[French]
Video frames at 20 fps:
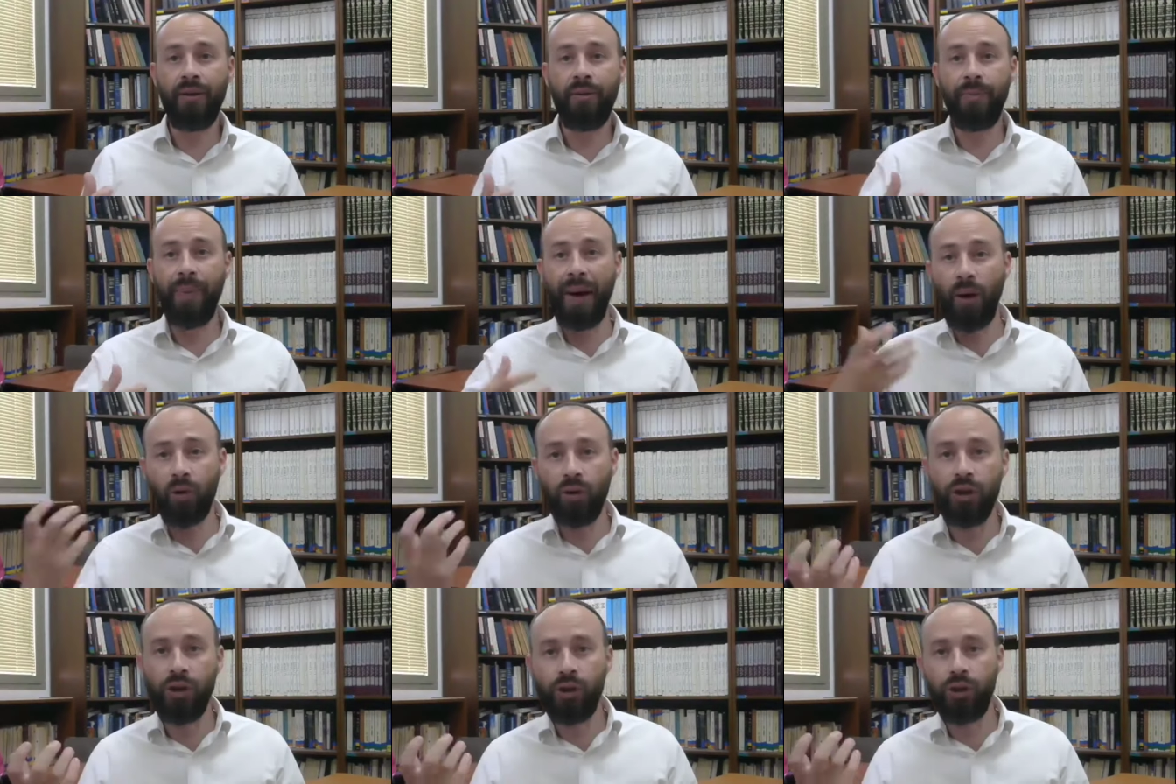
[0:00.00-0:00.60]
pas
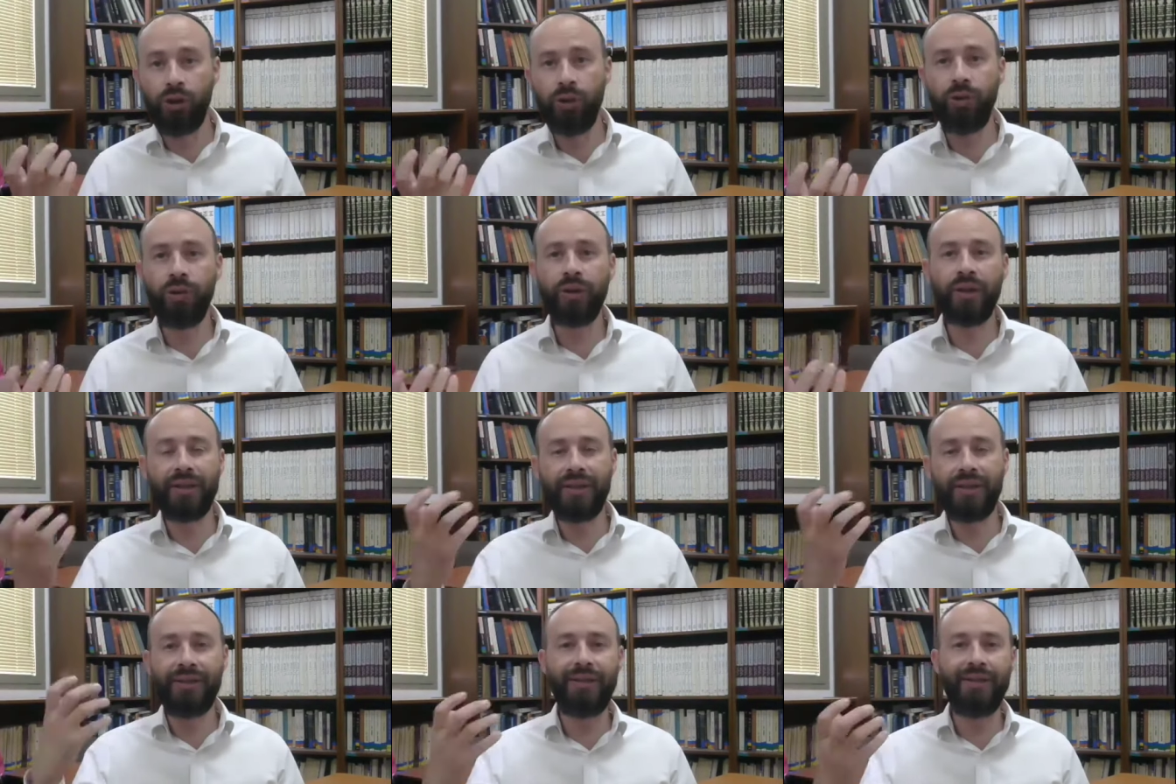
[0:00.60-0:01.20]
religieux et qui
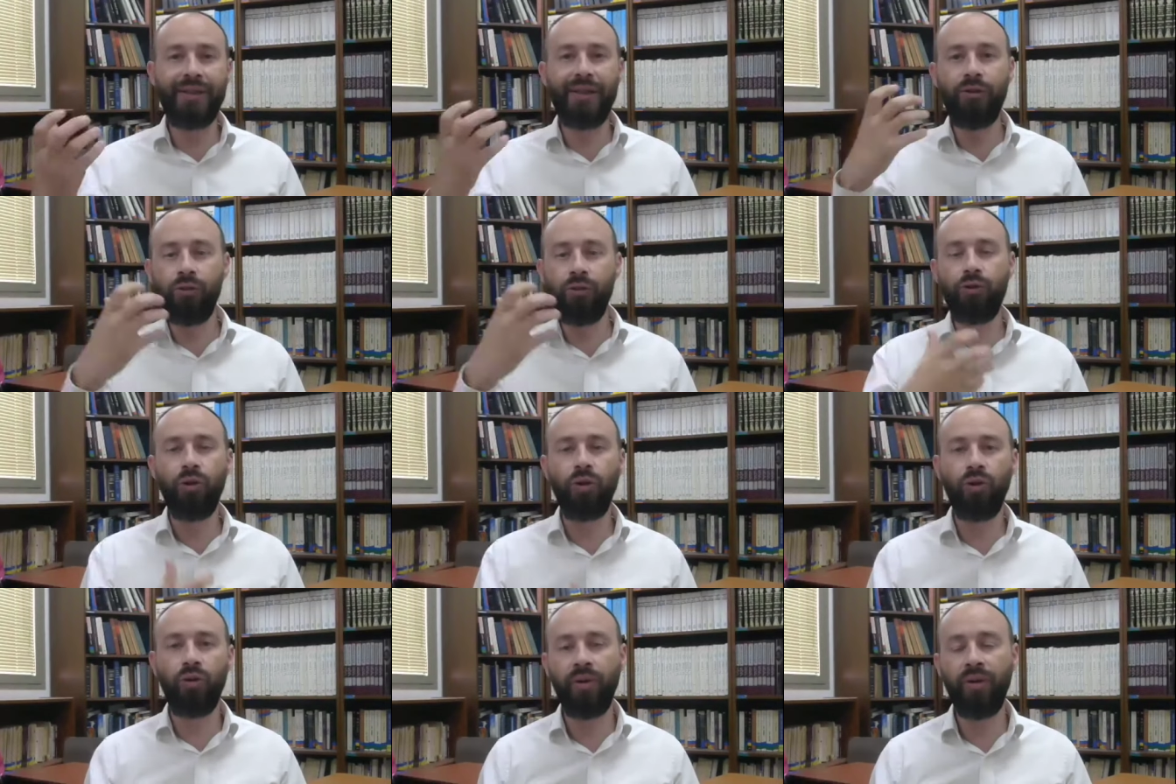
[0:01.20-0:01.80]
a décidé du
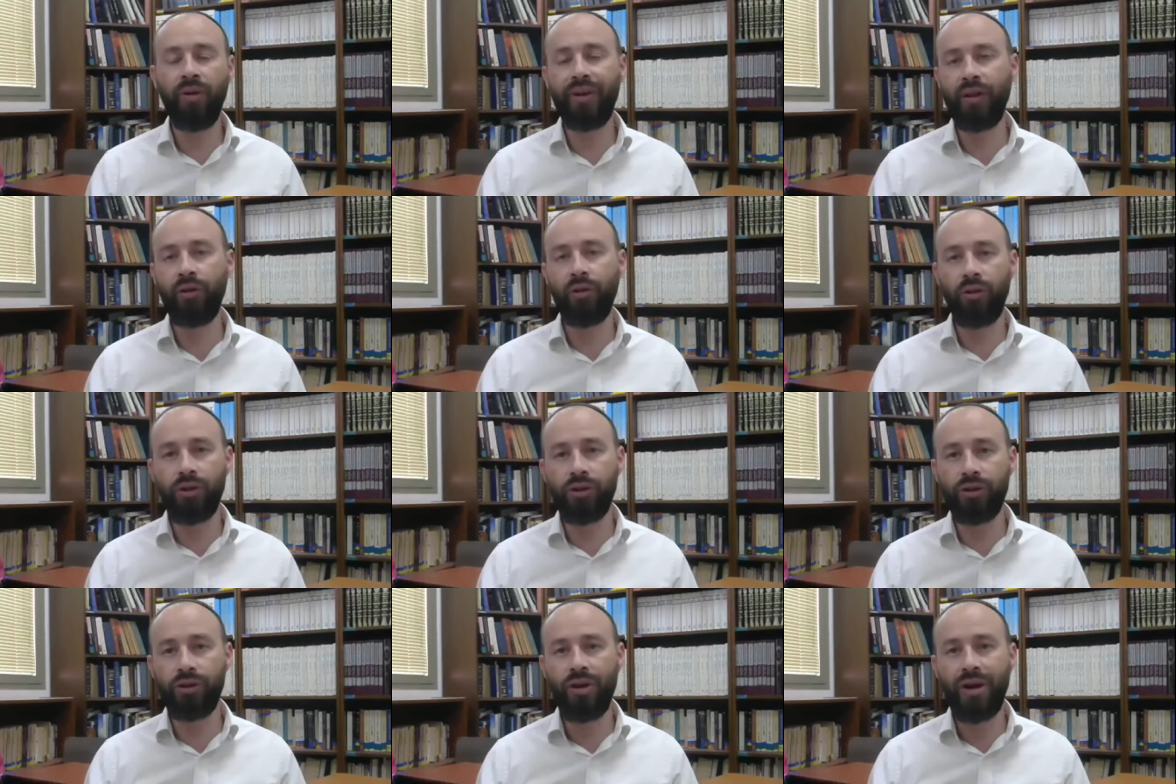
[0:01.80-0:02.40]
jour au lendemain d'être
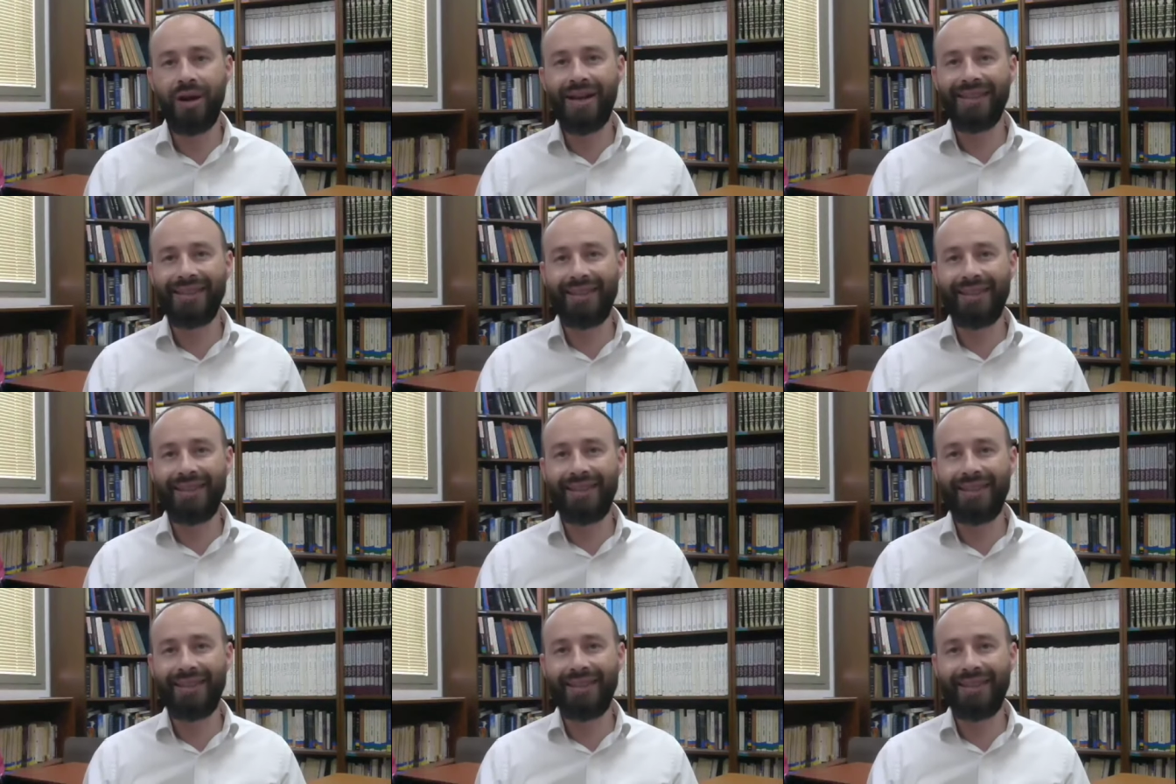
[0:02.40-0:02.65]
religieux.